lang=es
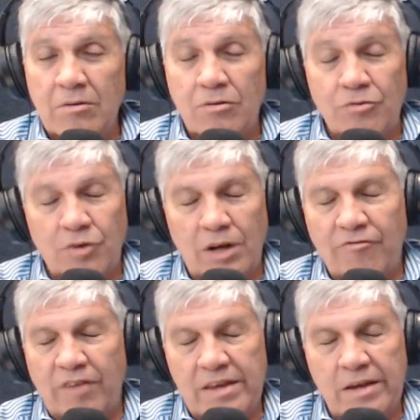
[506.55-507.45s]
con todas las
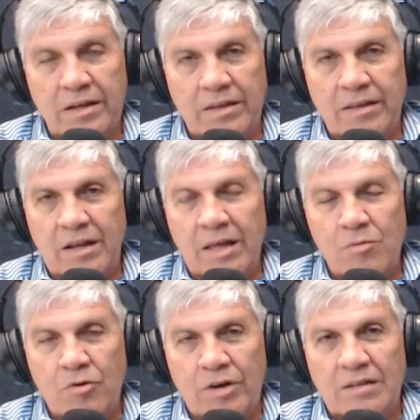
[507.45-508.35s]
fallas que tenía la
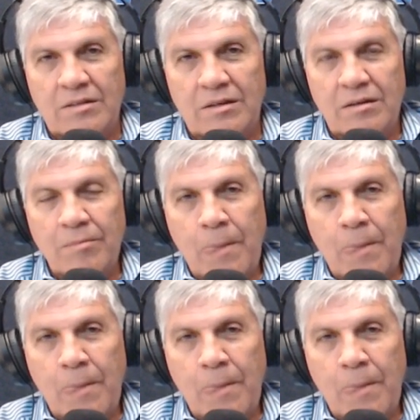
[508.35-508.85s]
democracia.